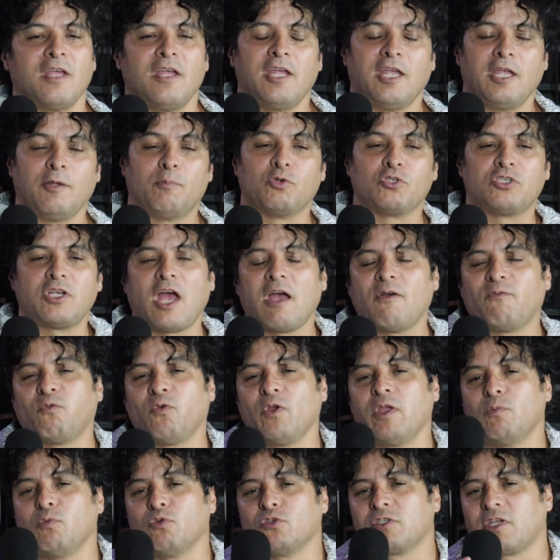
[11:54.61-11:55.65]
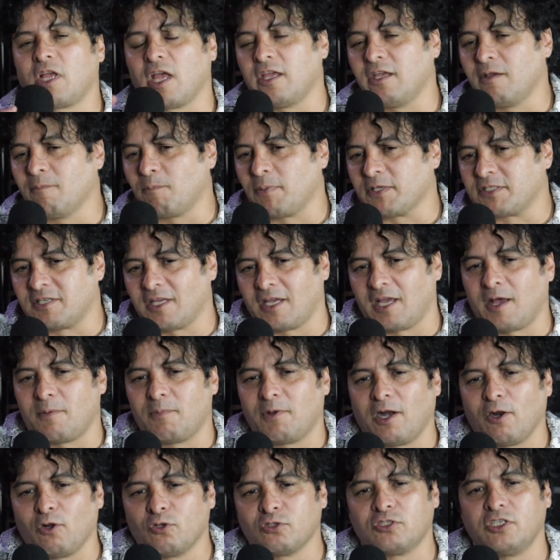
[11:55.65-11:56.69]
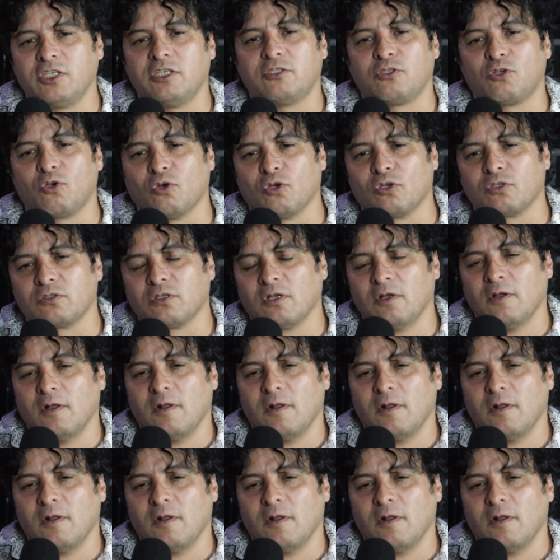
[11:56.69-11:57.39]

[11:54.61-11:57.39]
Y pues ya fui, busqué y empecé a ver los discos